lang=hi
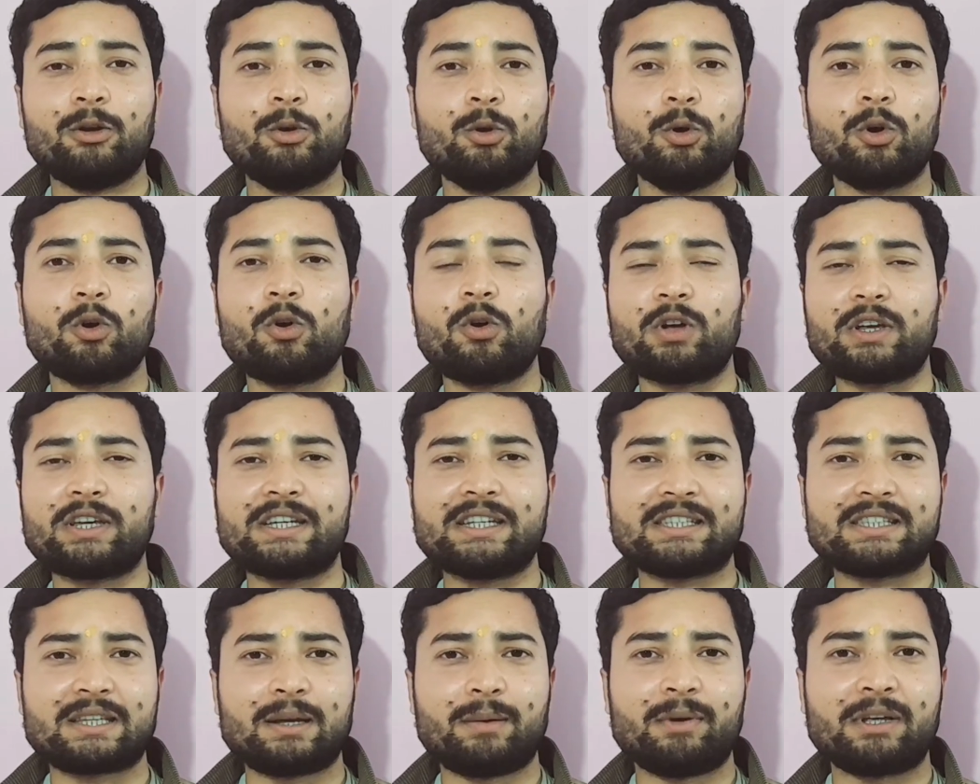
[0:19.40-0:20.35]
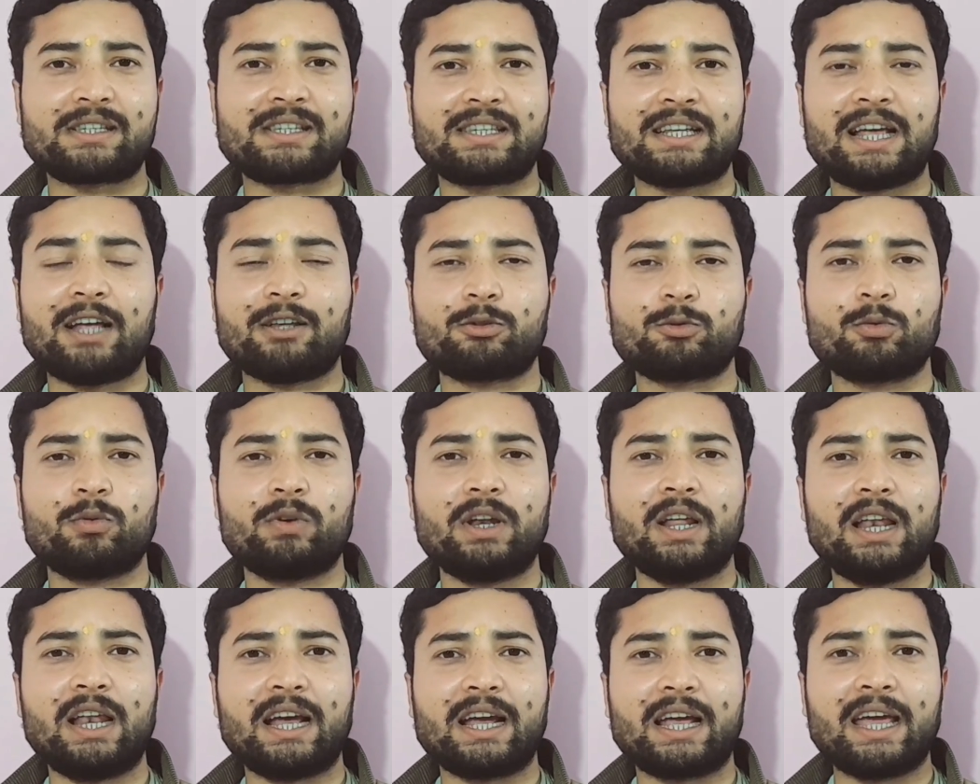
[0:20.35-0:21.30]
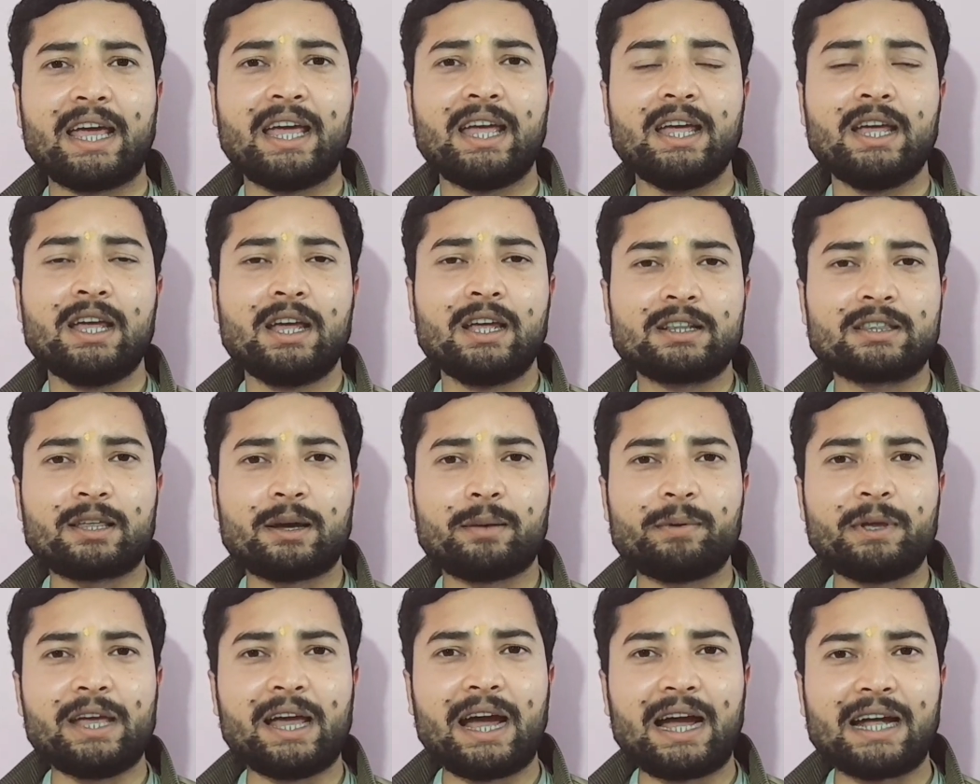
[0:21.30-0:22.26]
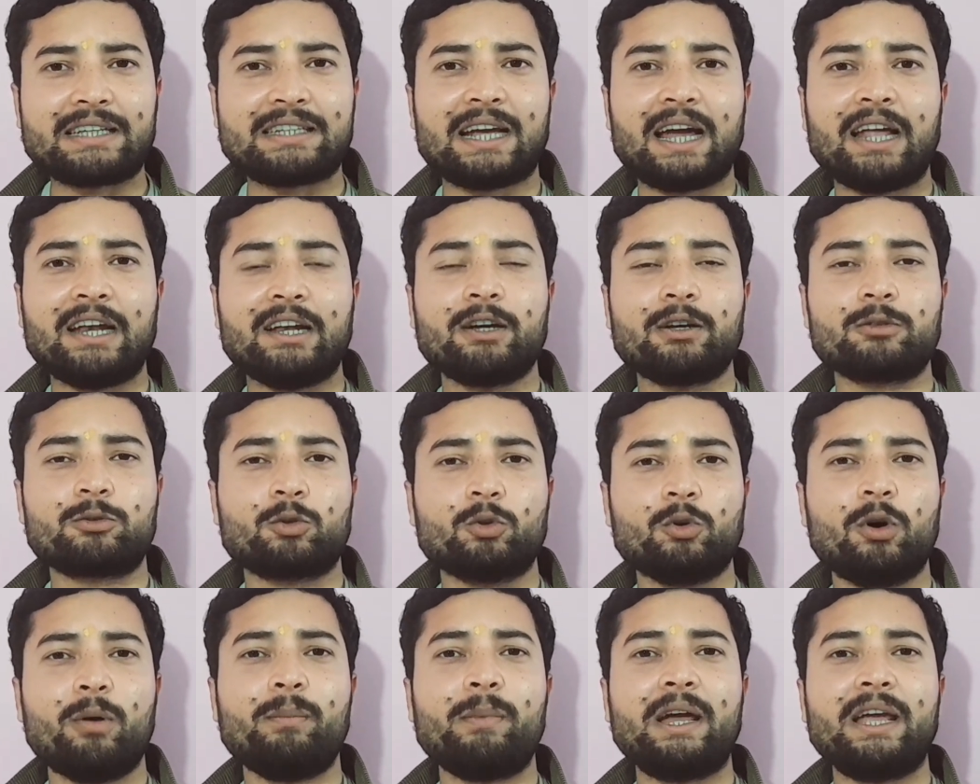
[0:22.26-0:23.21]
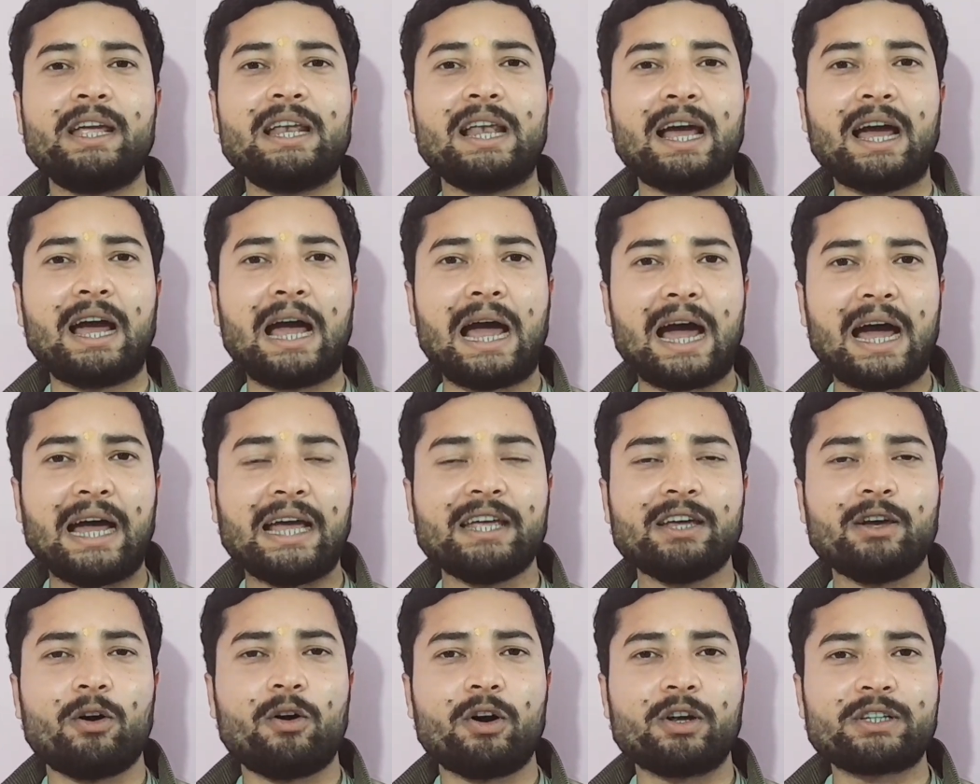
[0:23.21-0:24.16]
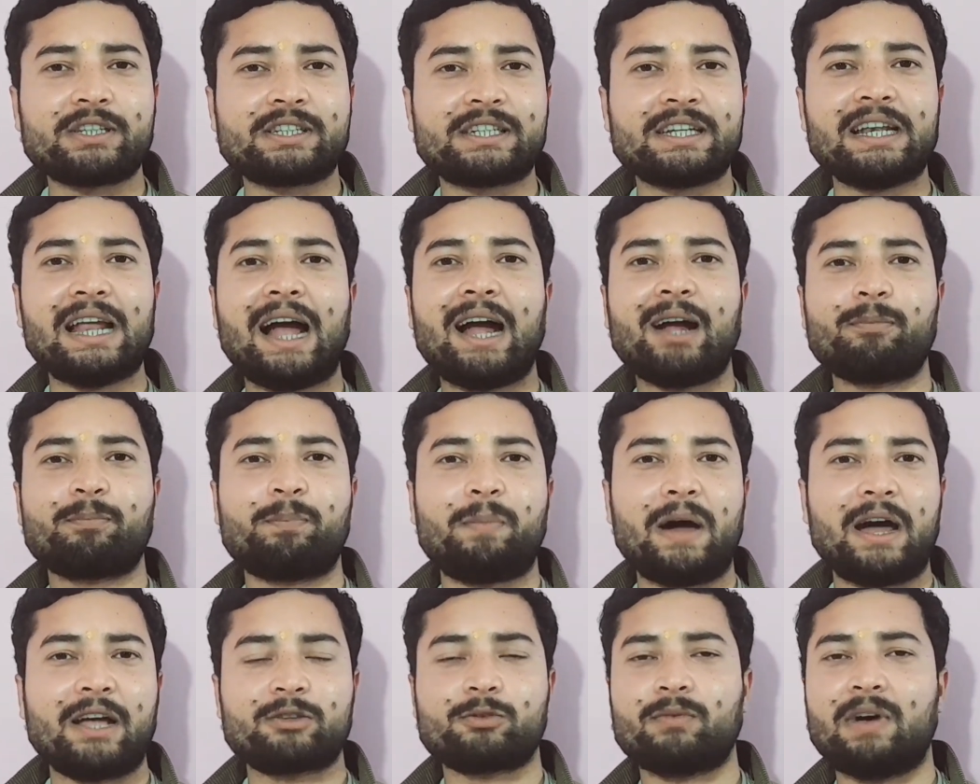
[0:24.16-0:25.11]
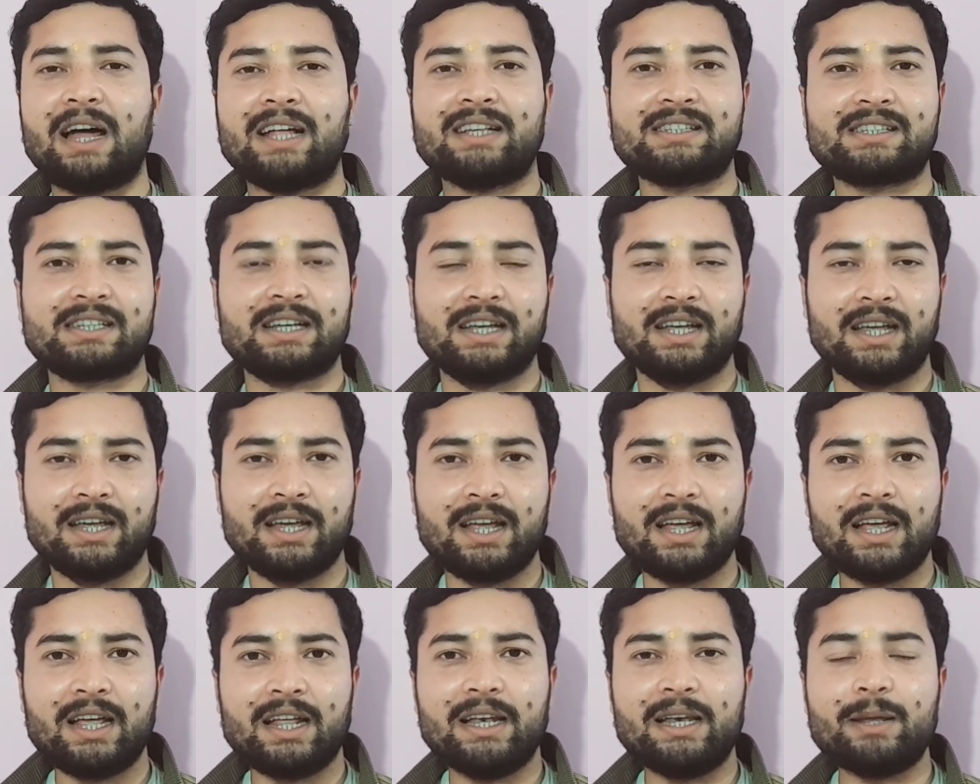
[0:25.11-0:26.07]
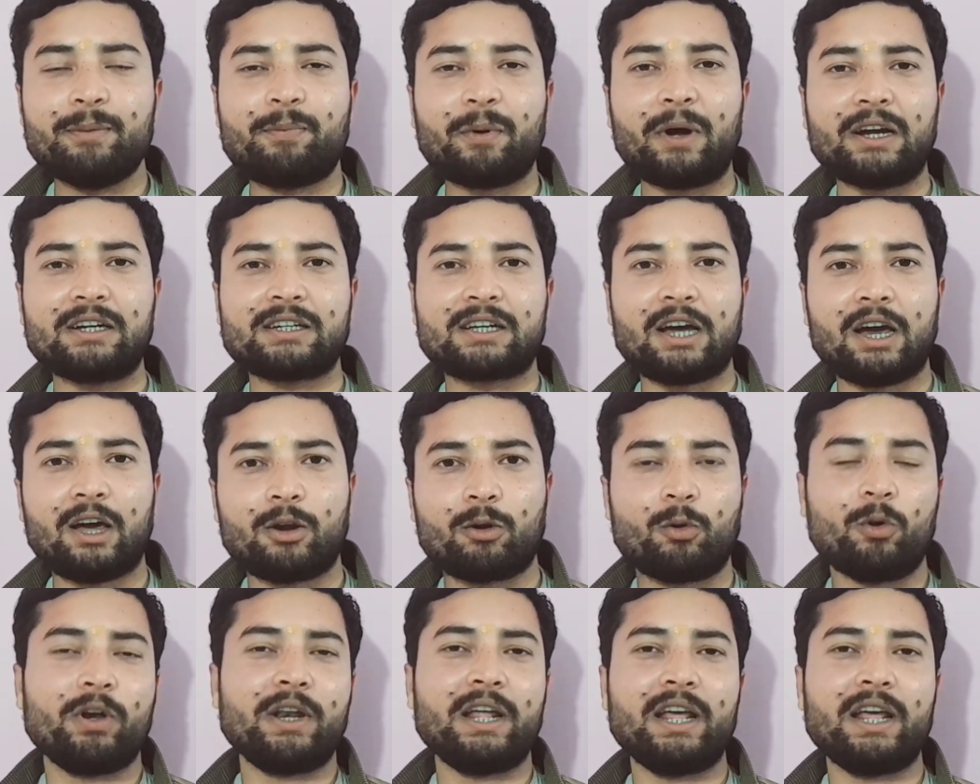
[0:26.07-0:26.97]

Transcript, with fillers: लोगों की समस्या सुनने लगे तभी अचानक दो महिला आई और चिराग पासवान से लिपट कर रोने